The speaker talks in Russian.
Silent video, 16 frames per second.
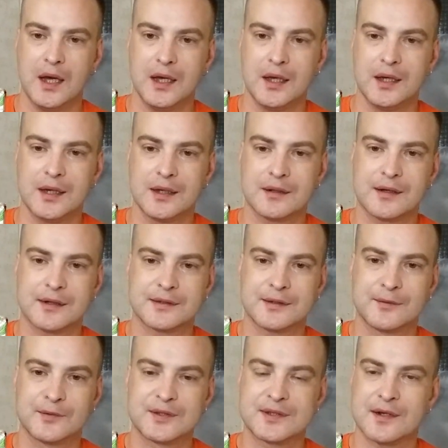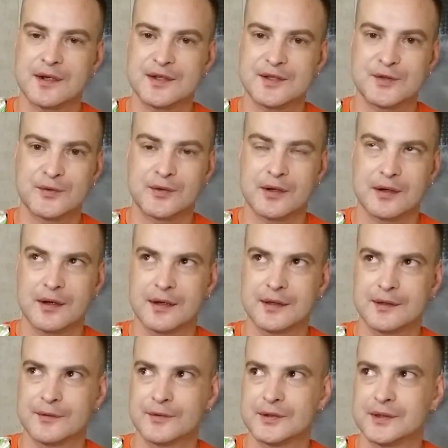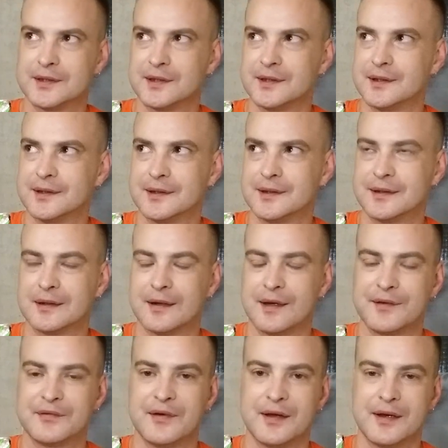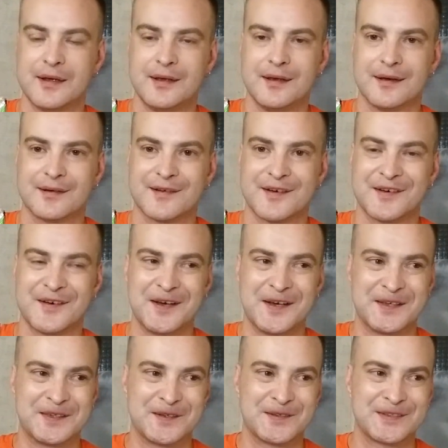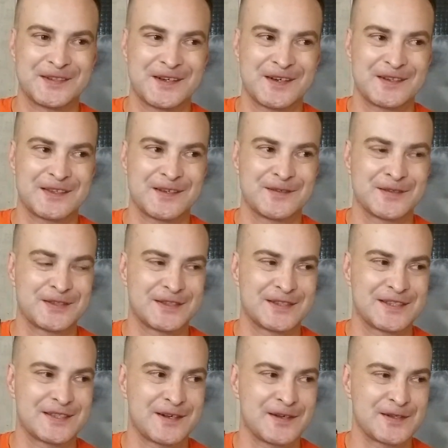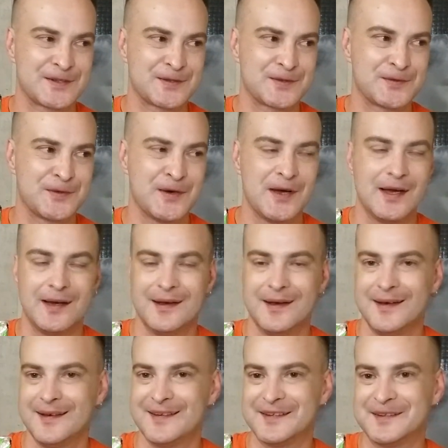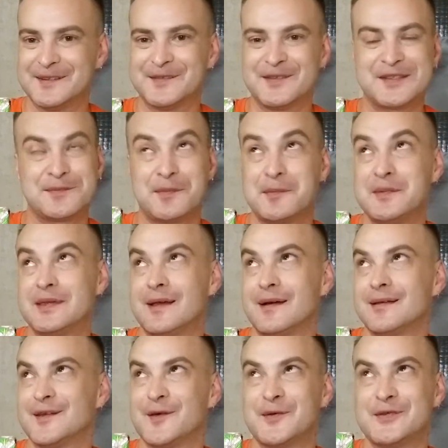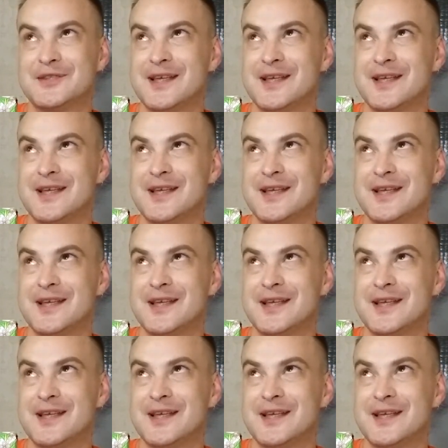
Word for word: И э, как-то вот сразу какая-то вот э, эйфория какая-то, вот как-то вот сразу э, воспоминания о